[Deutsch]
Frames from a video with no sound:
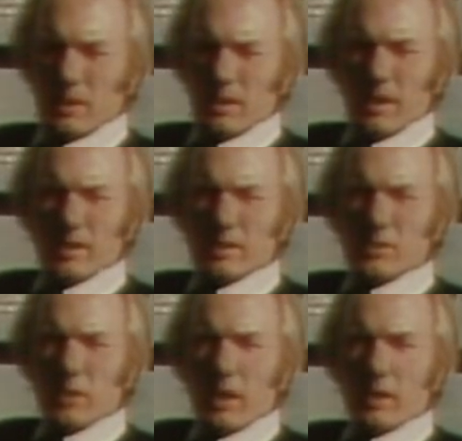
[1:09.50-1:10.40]
aneinander
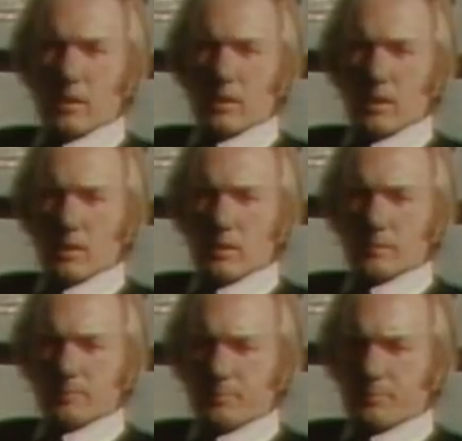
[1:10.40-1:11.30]
zu reihen, Gedanken.
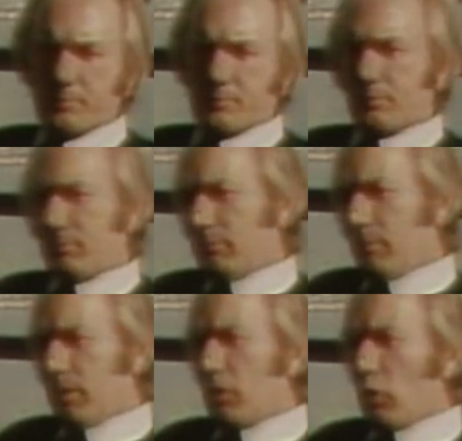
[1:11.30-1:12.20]
Und die